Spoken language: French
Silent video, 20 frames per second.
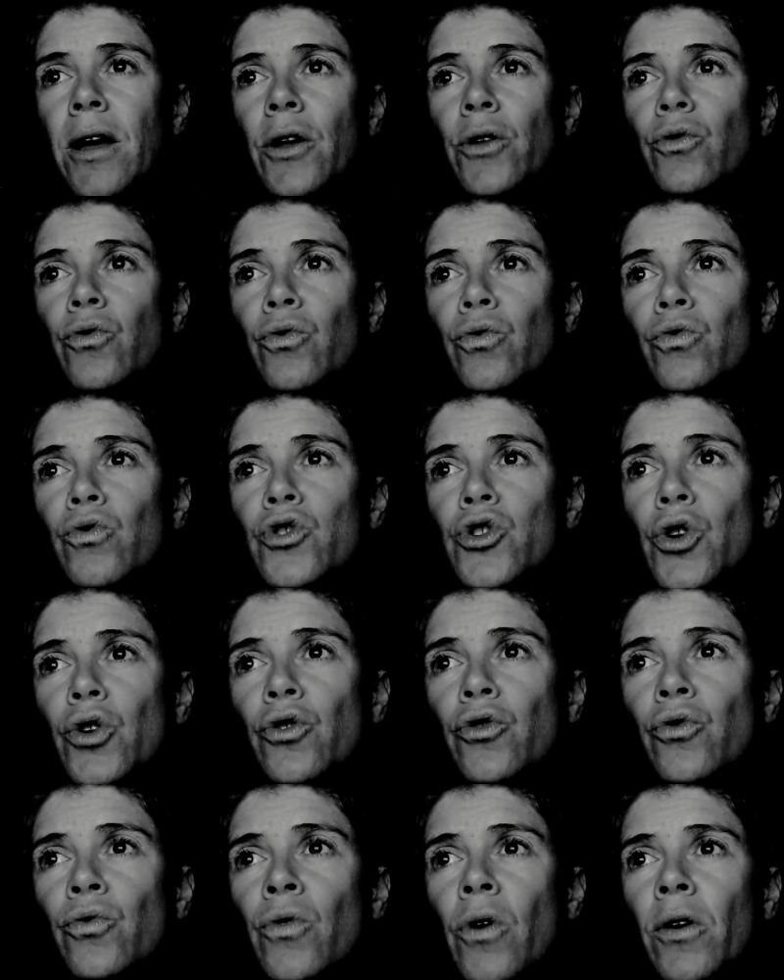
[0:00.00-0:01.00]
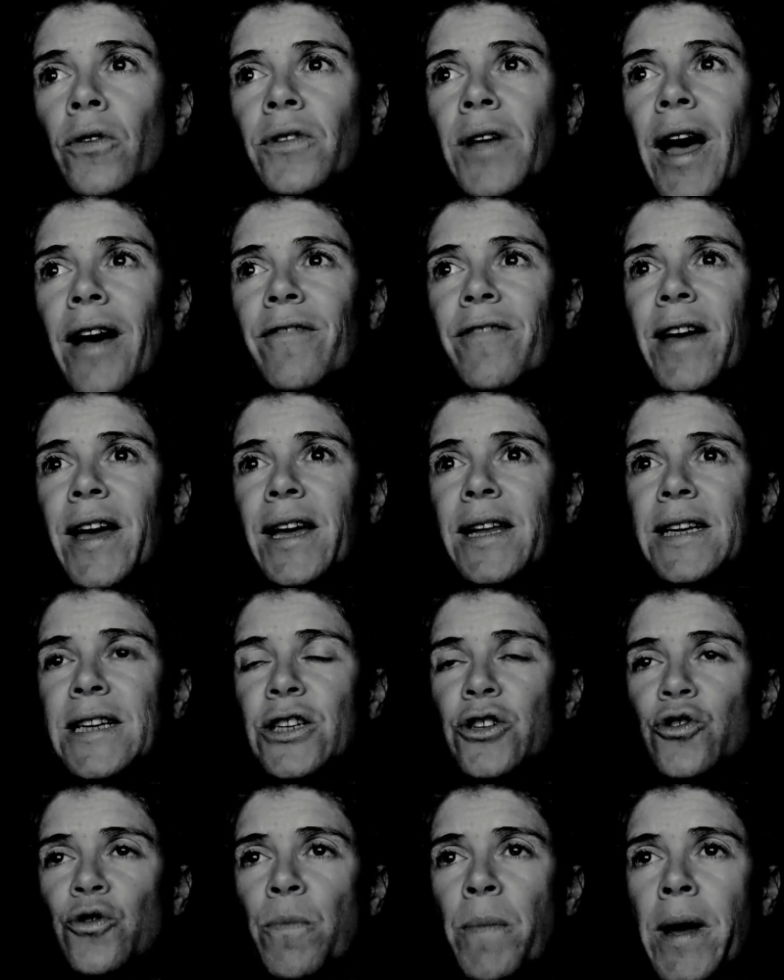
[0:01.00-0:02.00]
Nous nous jetons en travers des
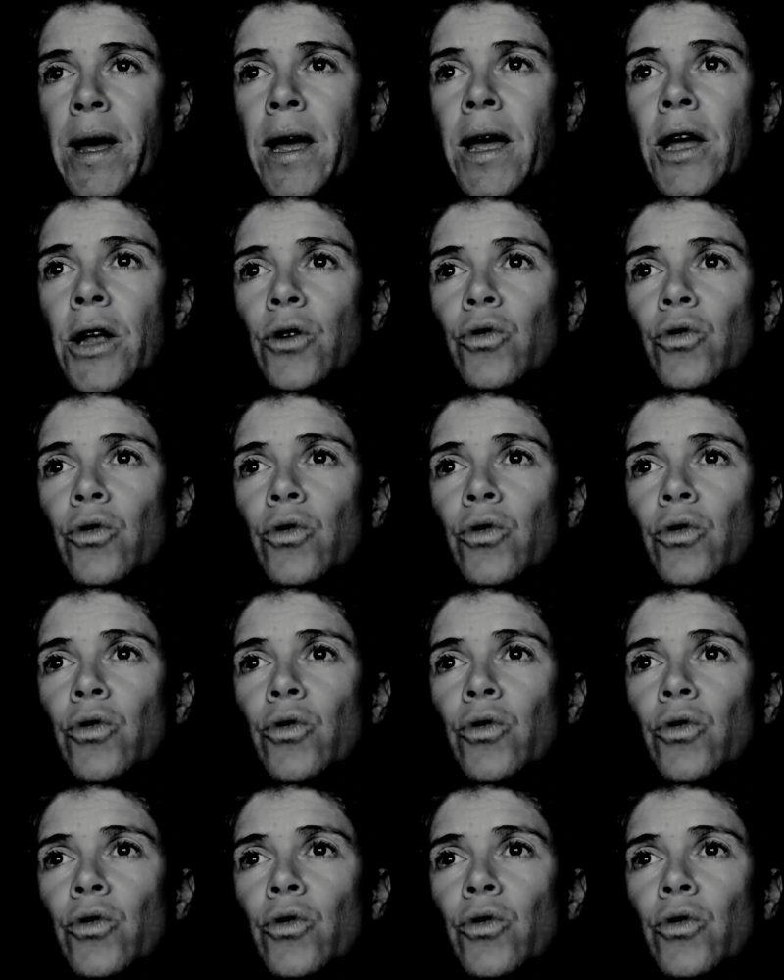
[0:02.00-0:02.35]
chemins,